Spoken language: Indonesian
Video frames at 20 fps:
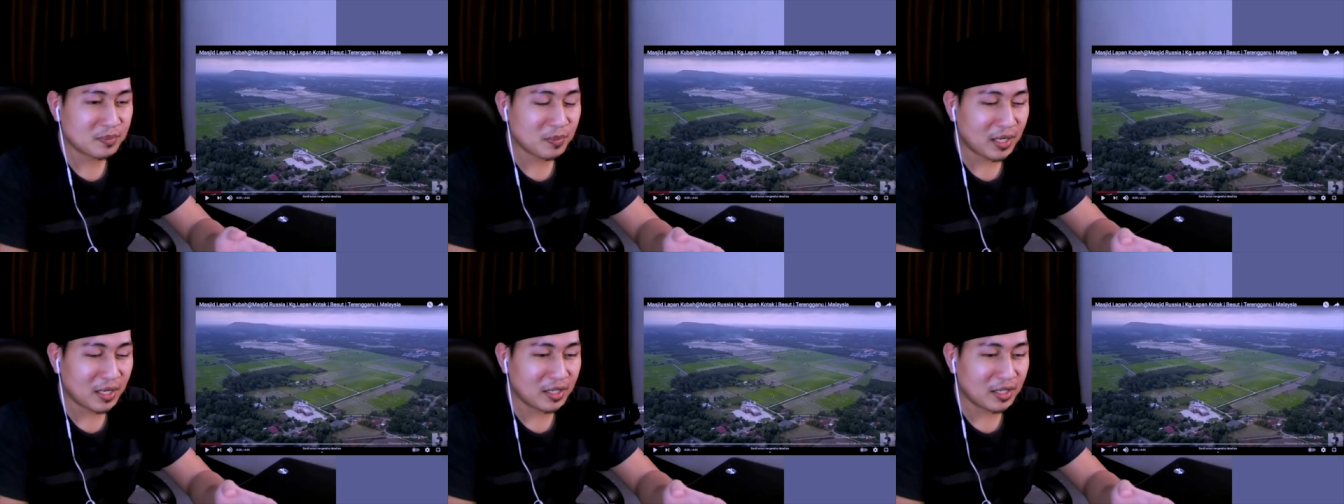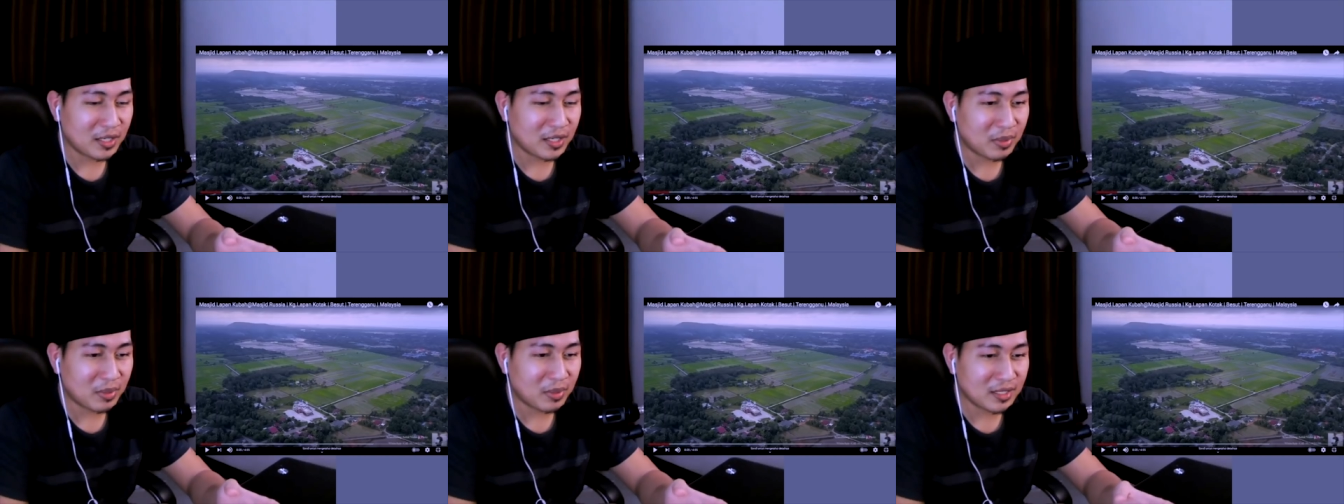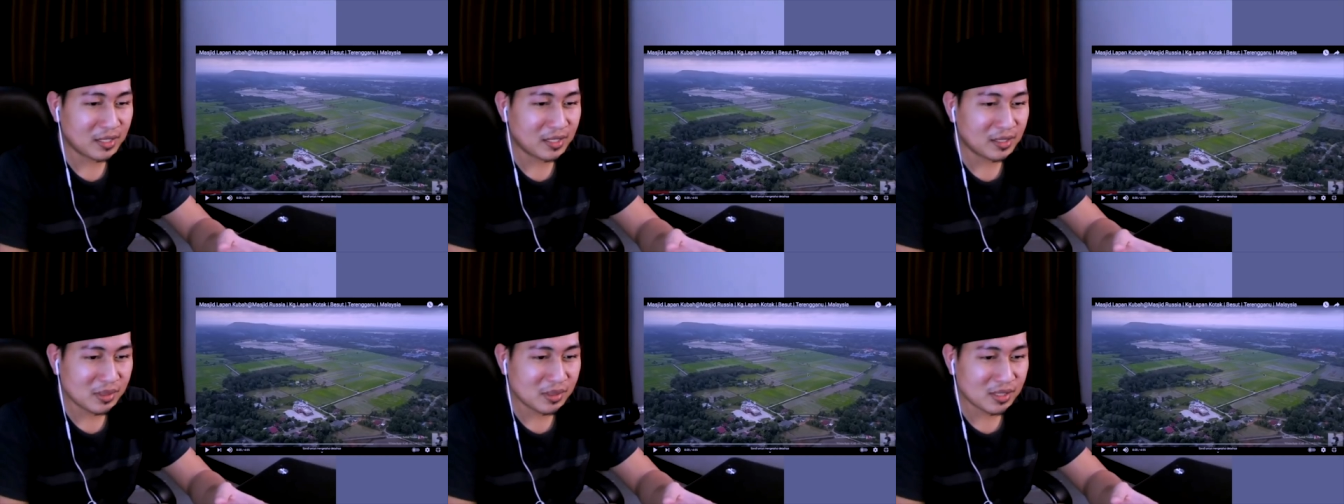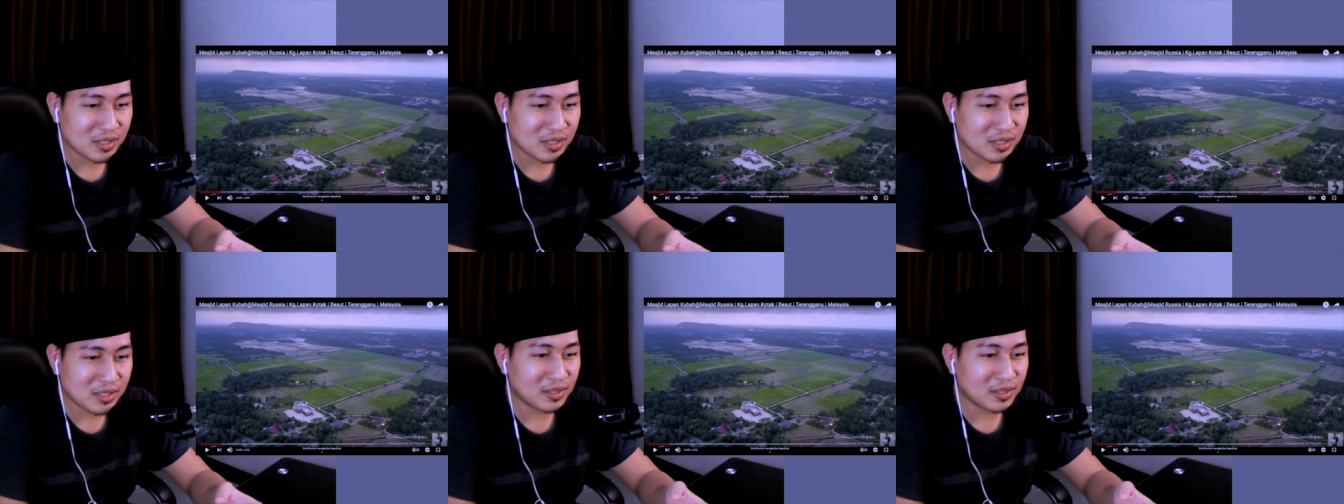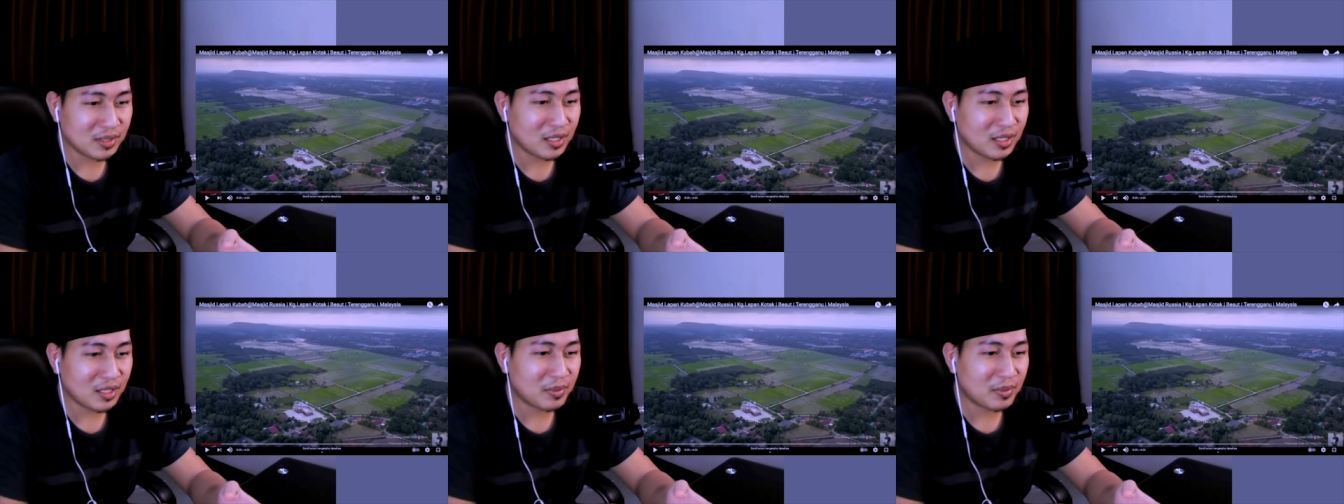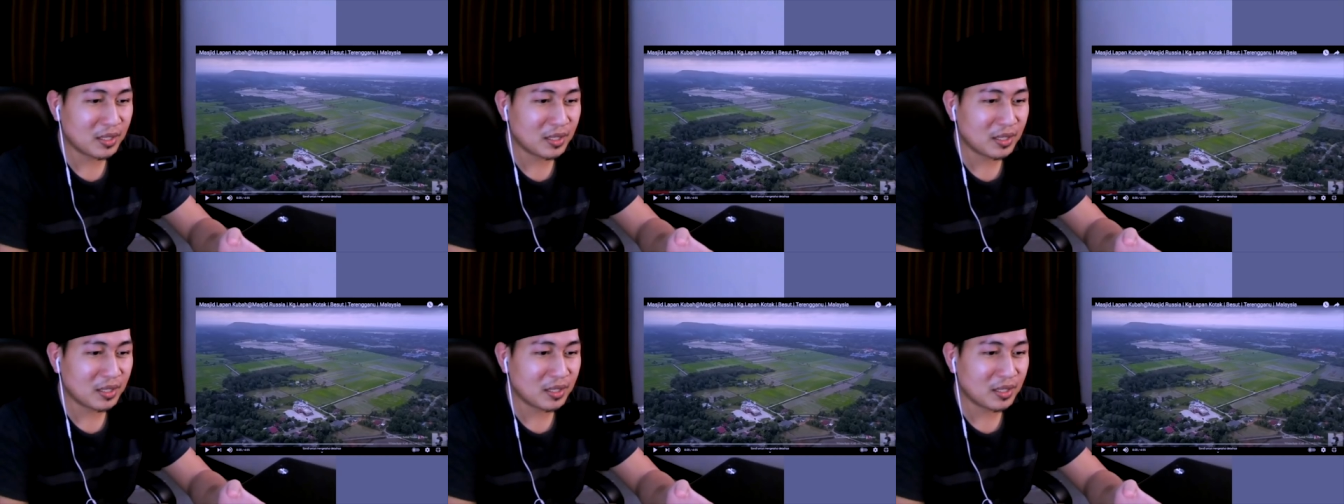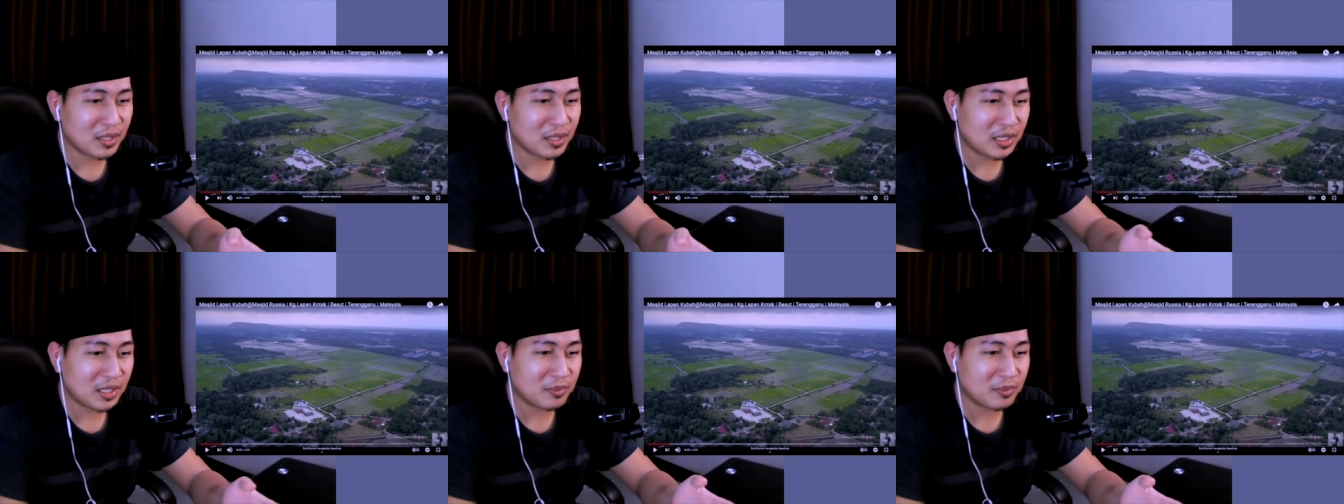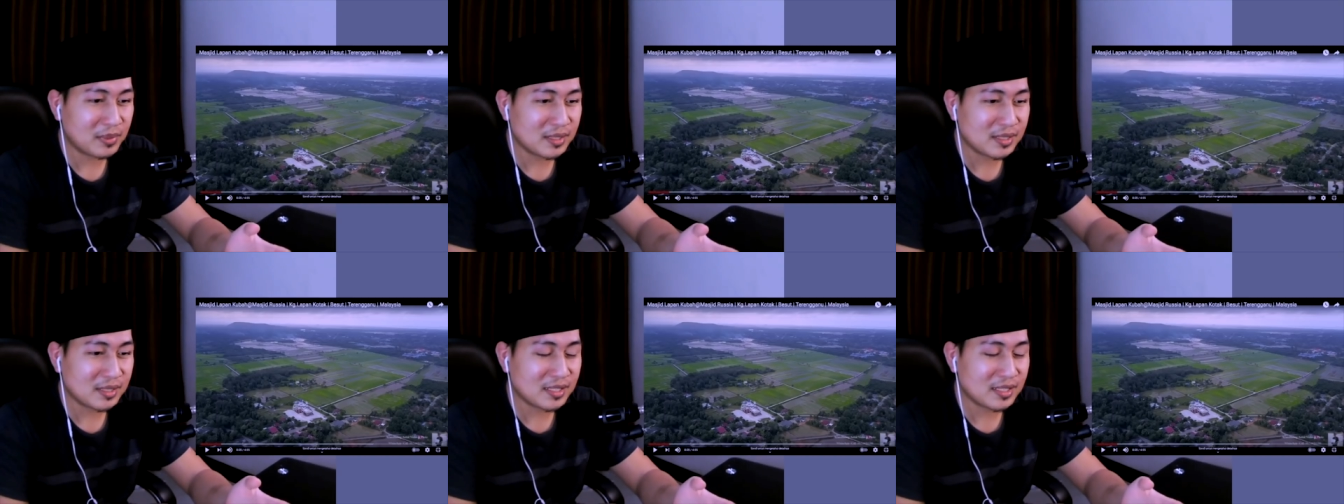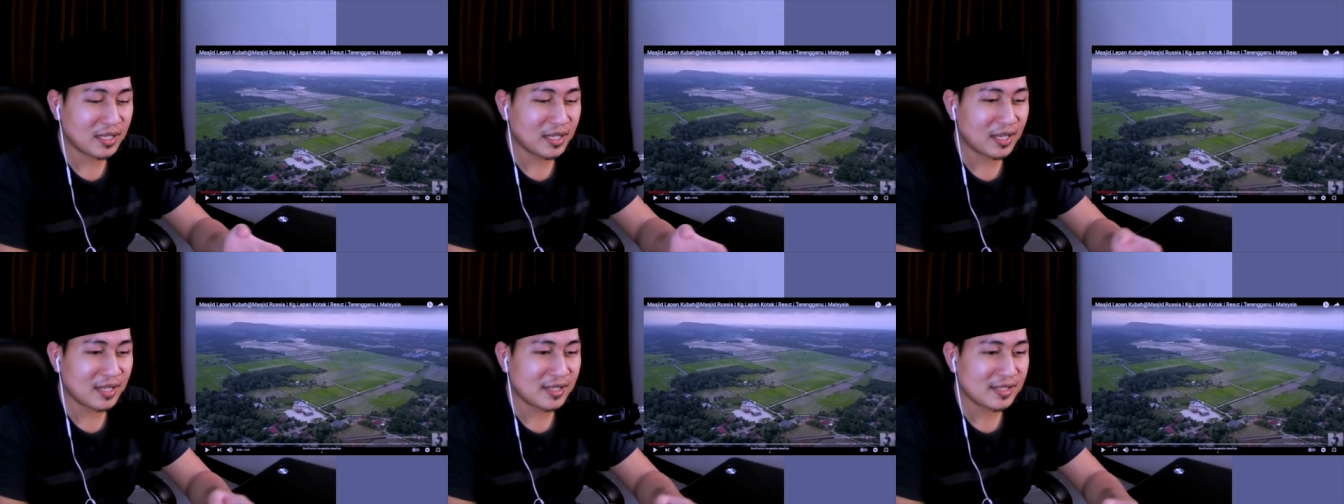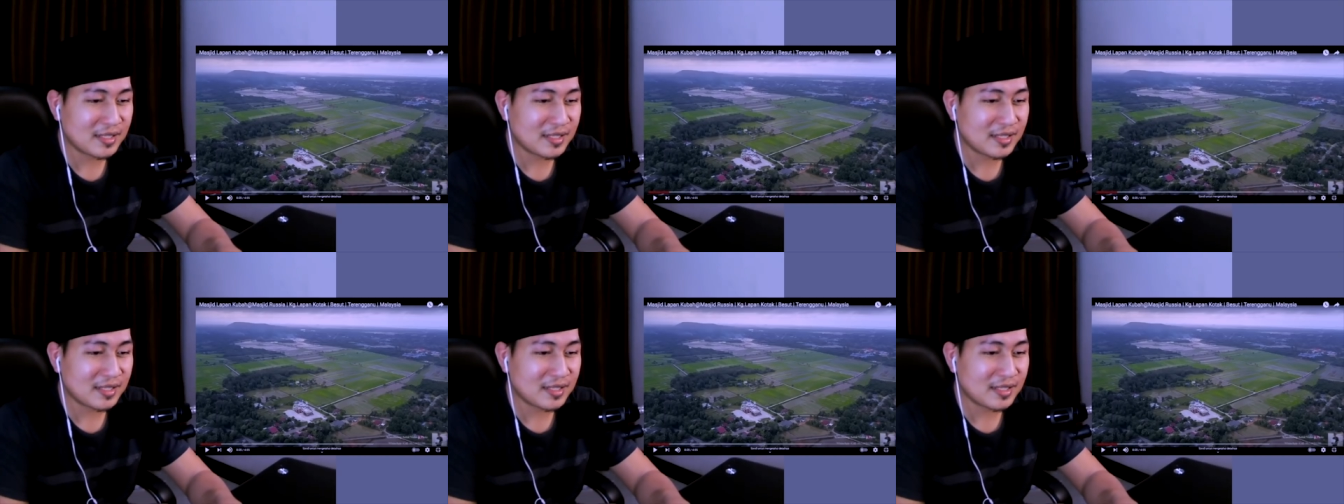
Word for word: padi-padi macam ni lepas tu ada masjid yang